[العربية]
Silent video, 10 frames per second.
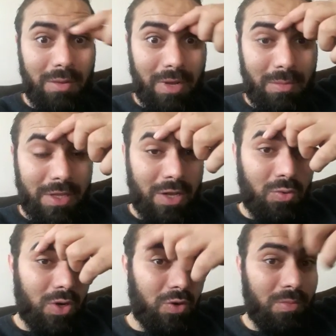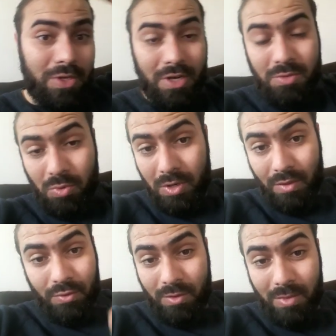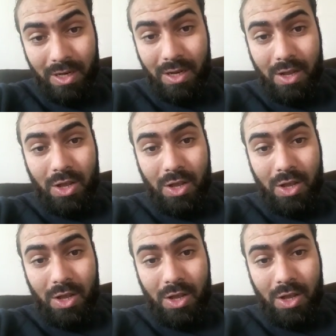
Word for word: المال ما دار والو ما جراش مول فمال